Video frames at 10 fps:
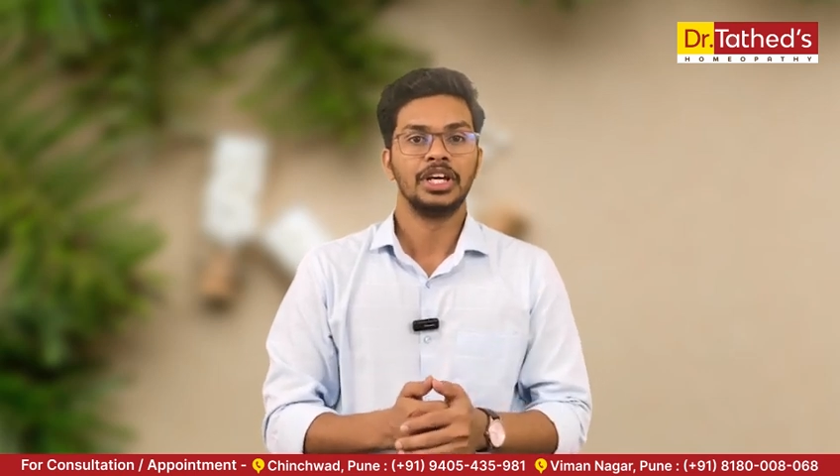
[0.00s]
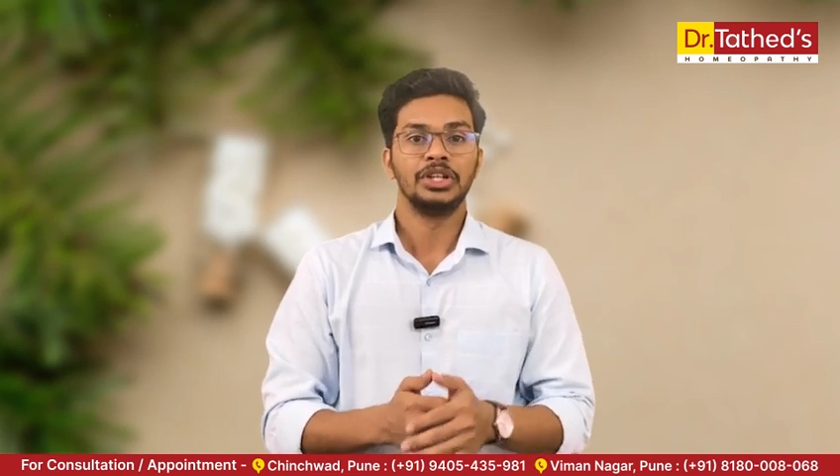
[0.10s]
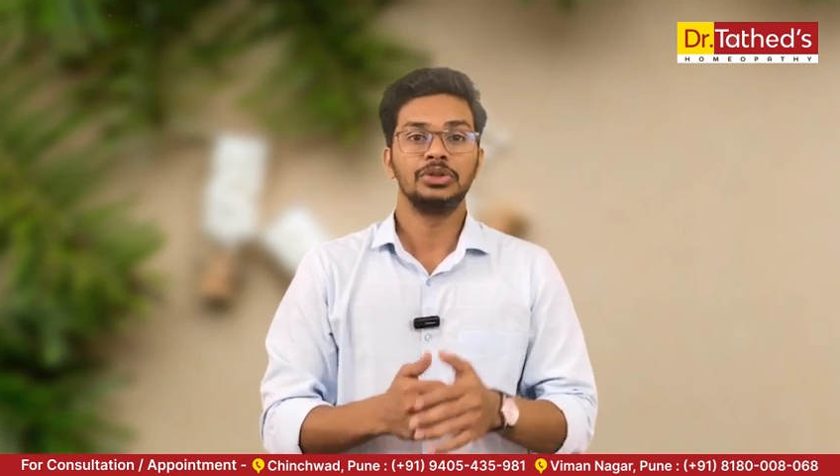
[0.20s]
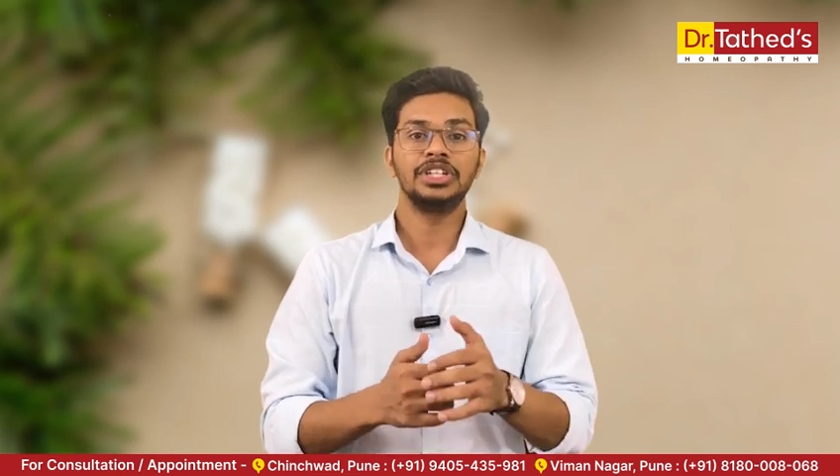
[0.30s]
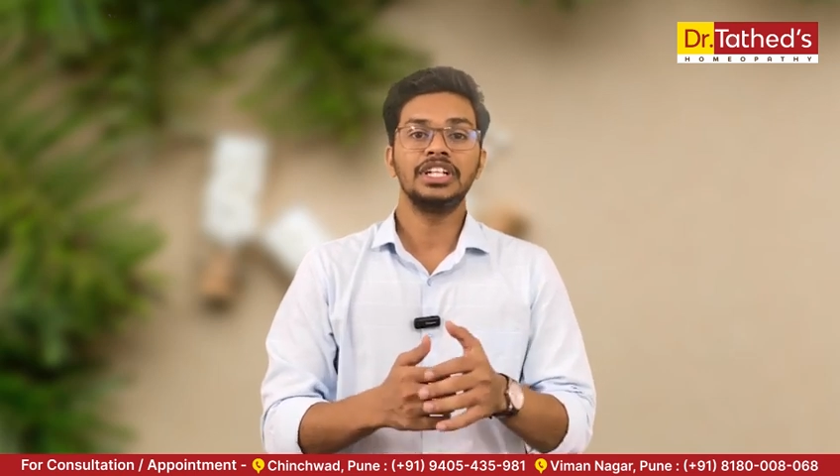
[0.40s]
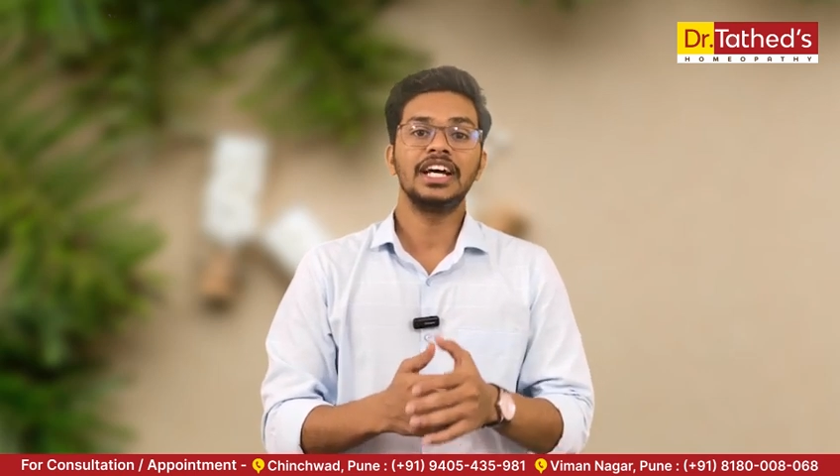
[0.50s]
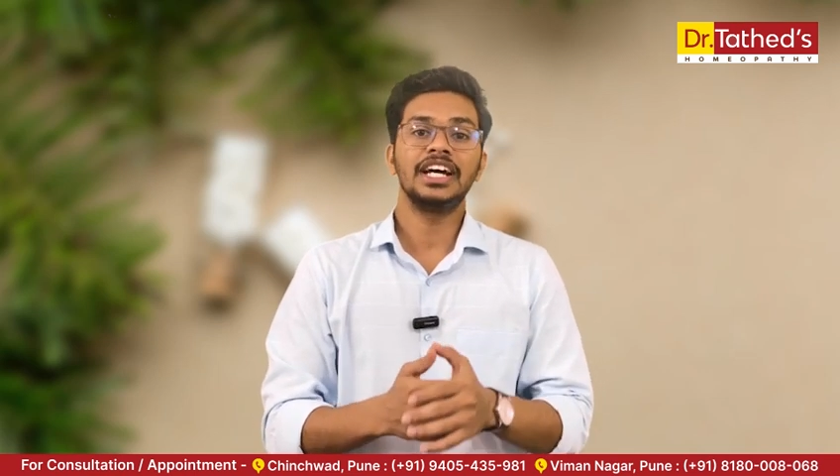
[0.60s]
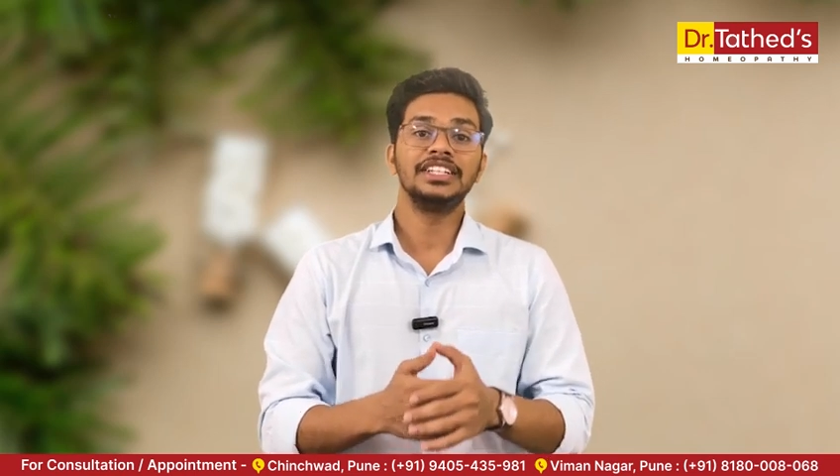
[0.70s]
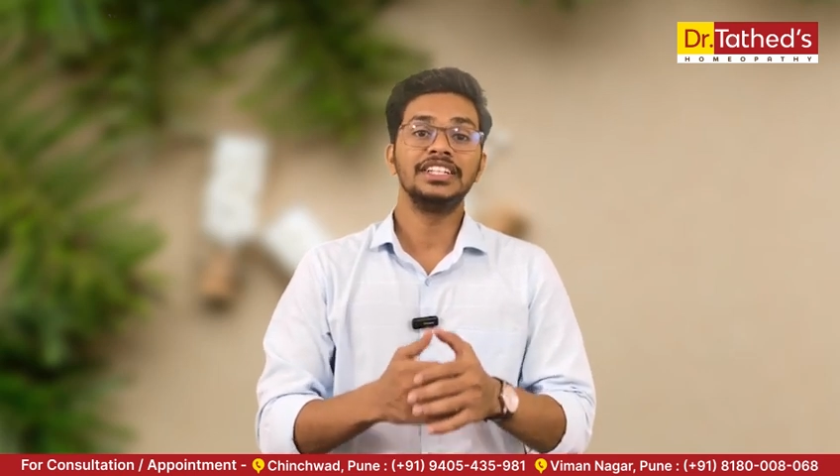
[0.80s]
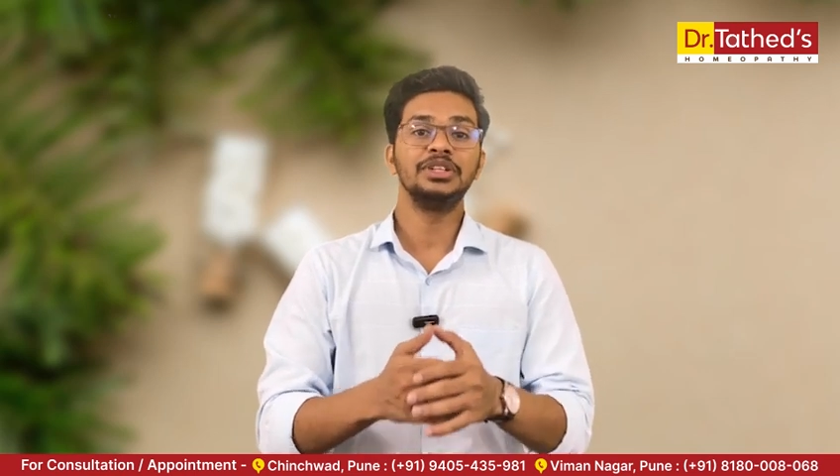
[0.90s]
तो चलिए
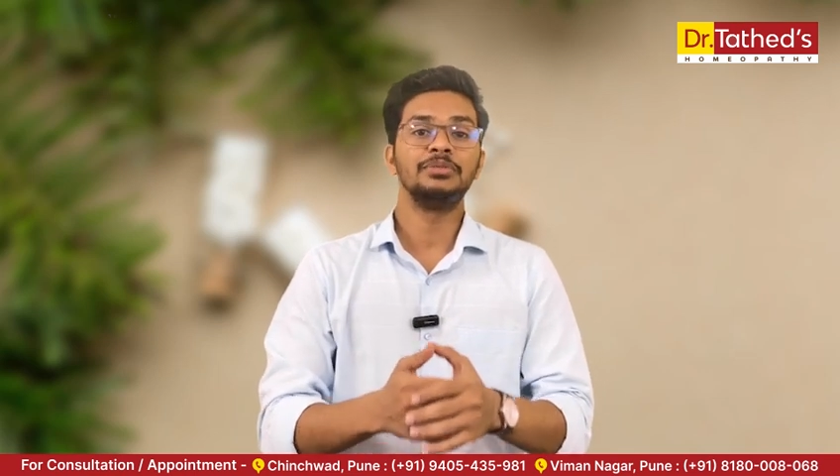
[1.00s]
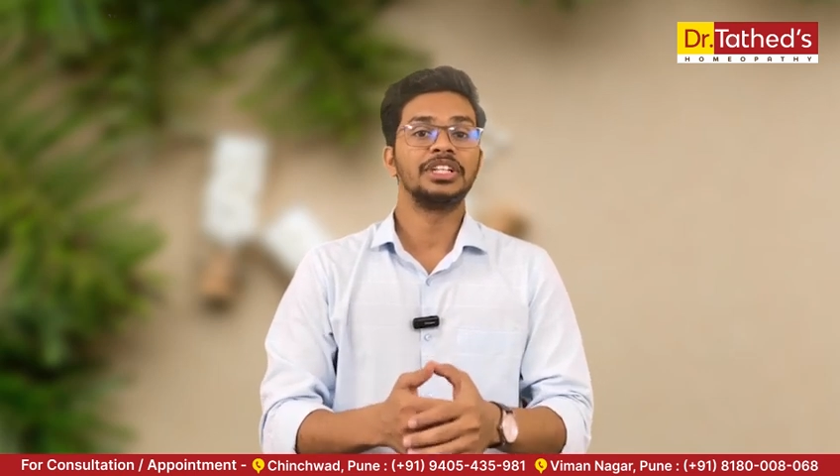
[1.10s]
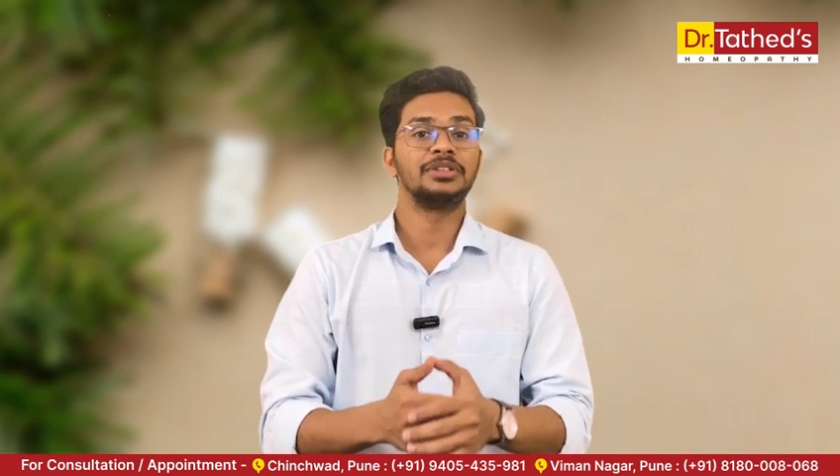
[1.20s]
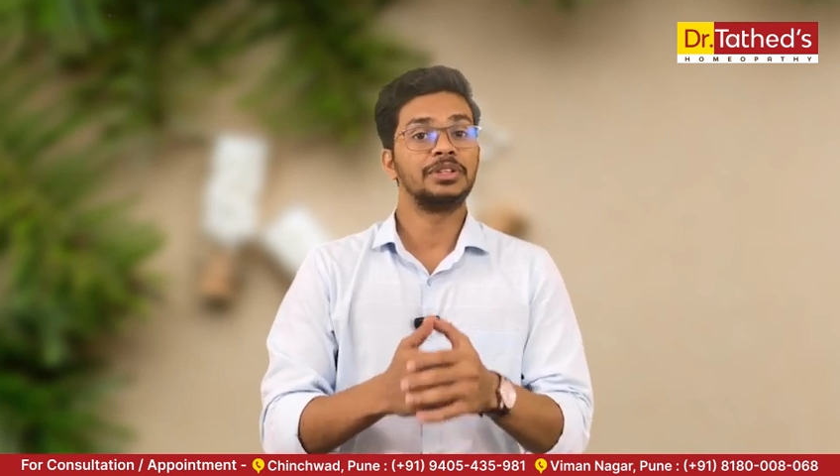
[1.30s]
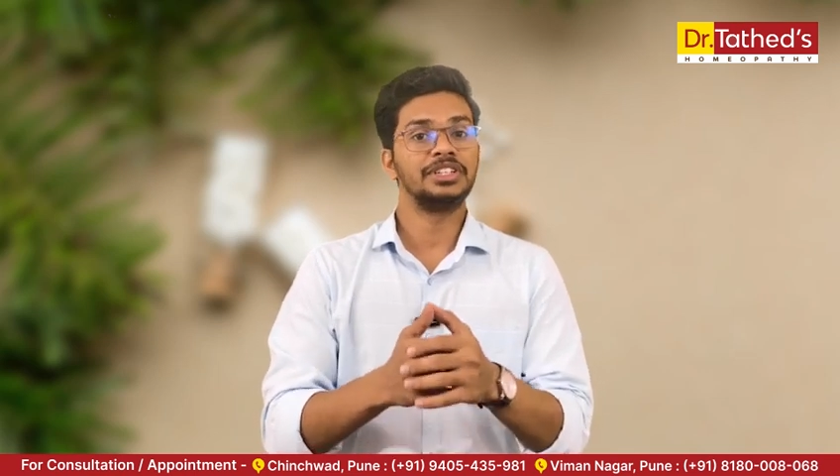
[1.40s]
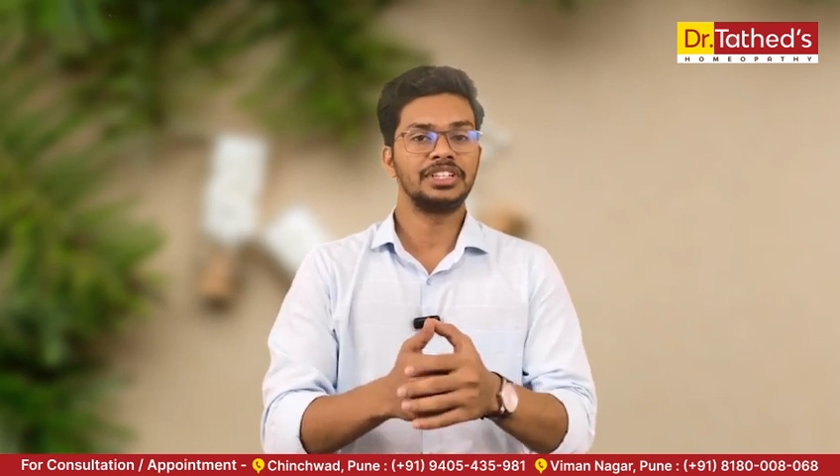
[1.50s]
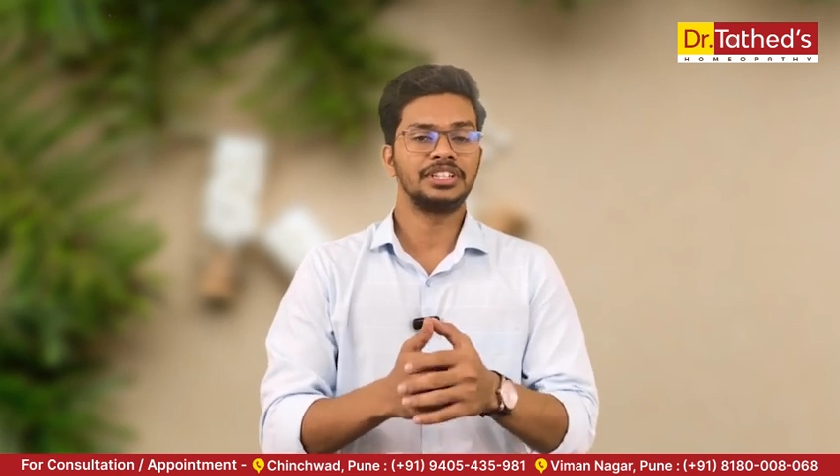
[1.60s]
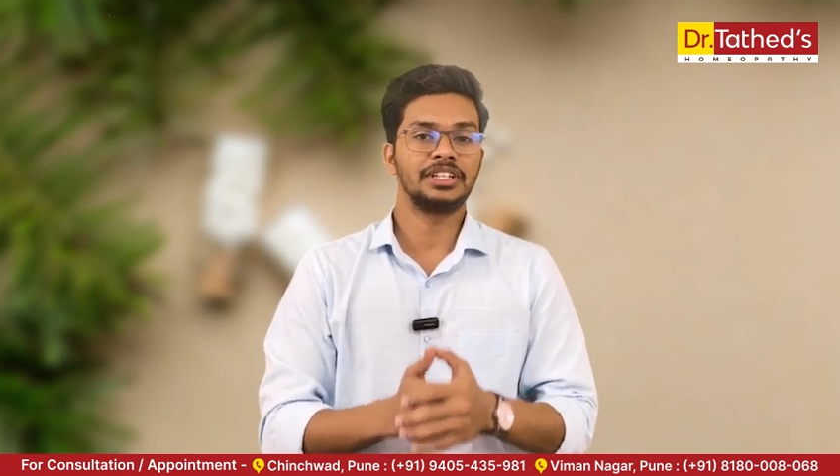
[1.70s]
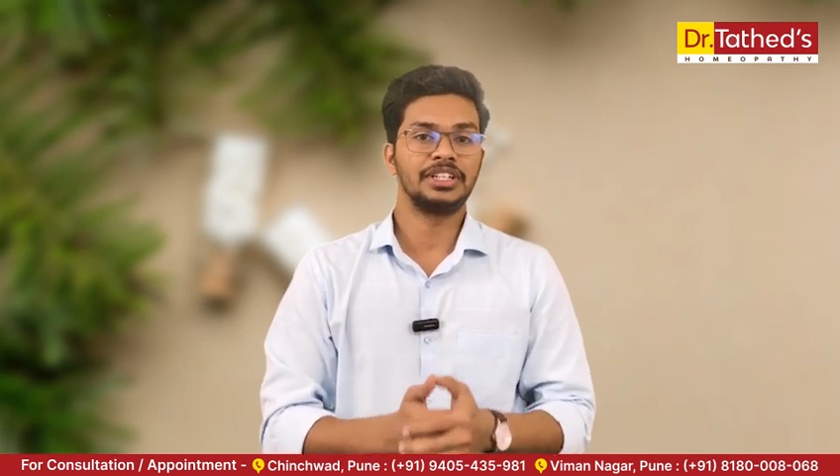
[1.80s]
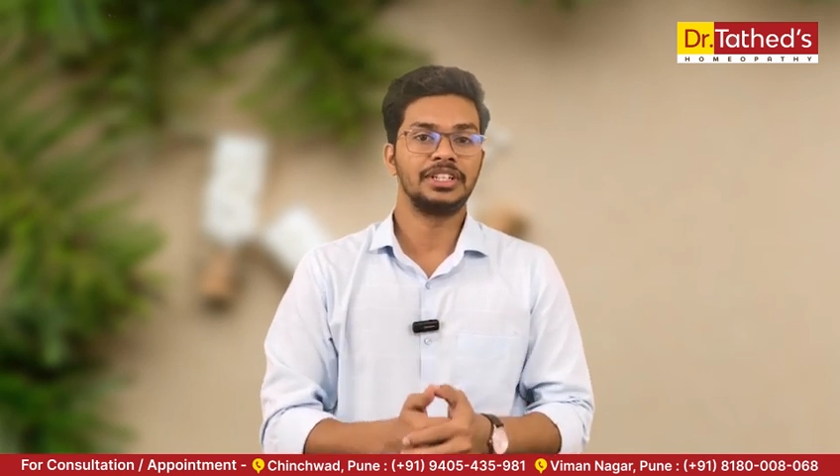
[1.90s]
आज इसी बात पर
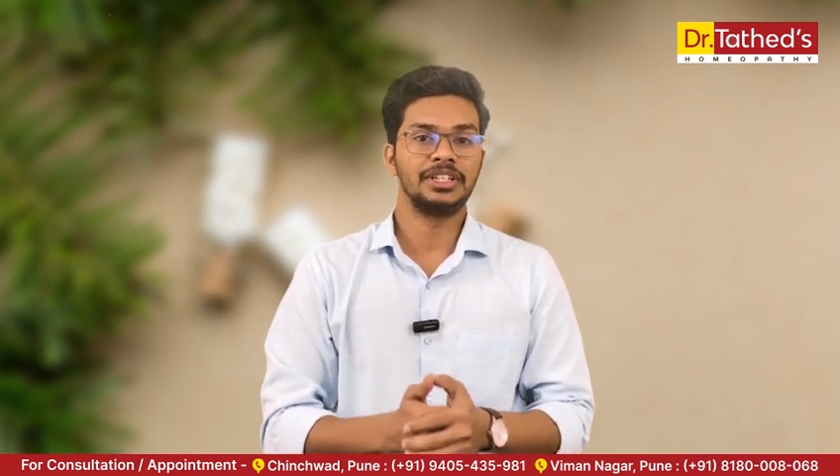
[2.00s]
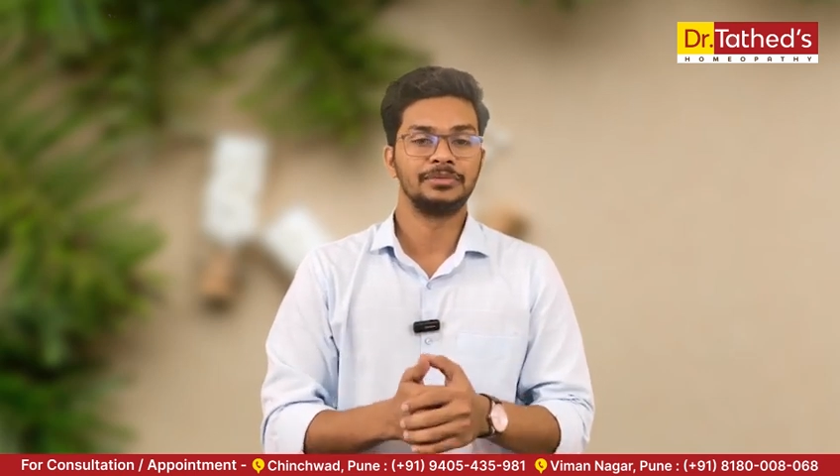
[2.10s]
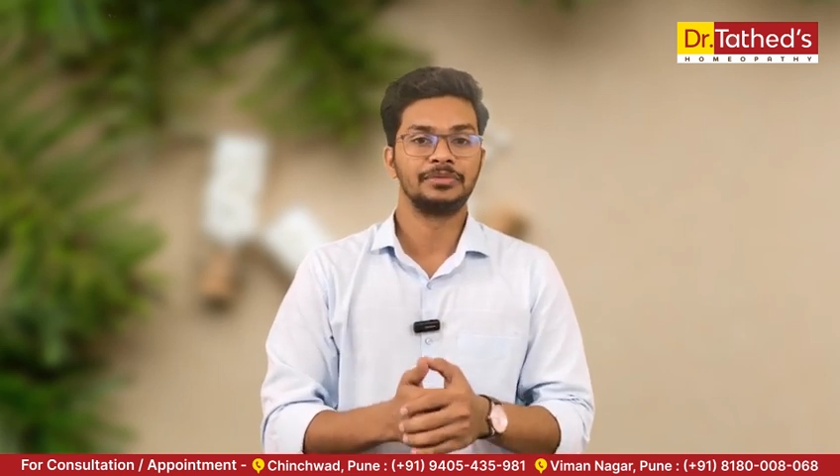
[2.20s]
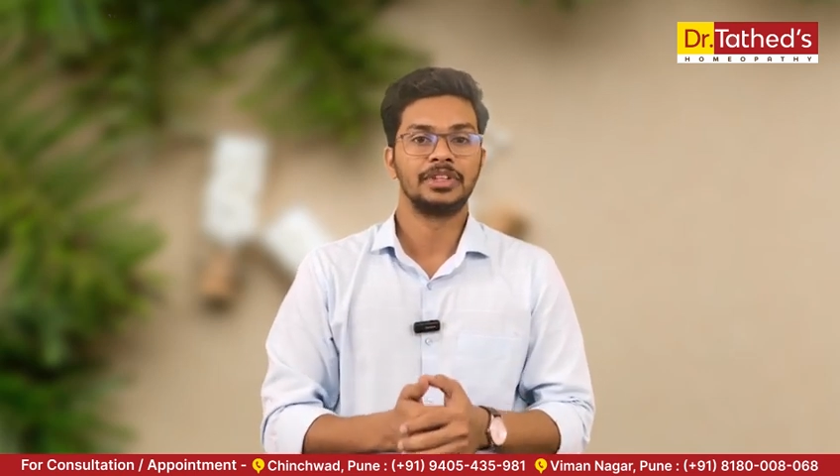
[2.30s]
चर्चा करते हैं